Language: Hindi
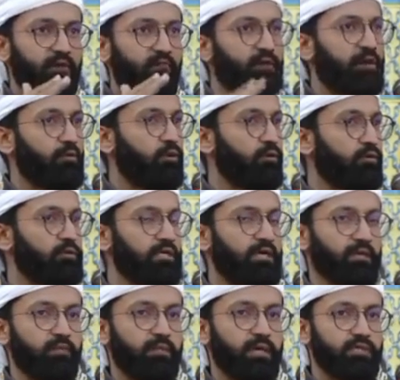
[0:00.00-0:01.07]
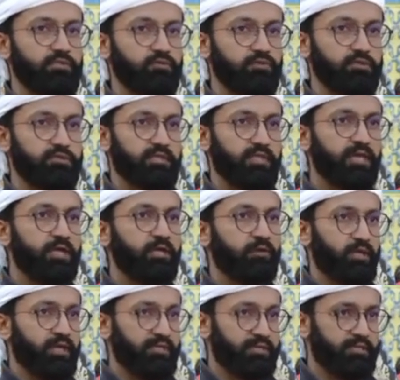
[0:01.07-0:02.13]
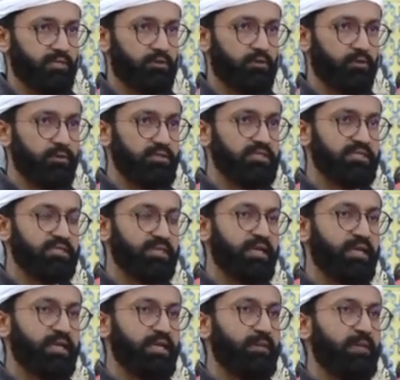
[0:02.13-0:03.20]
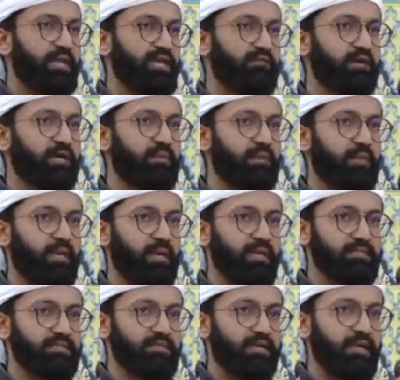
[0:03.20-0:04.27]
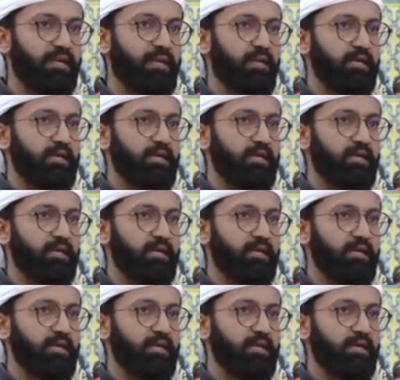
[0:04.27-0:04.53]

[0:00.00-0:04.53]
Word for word: वह लोगों तक महसूस नहीं होने देते तो इसी तरह एक हमारी वहाँ पे ब्रांच है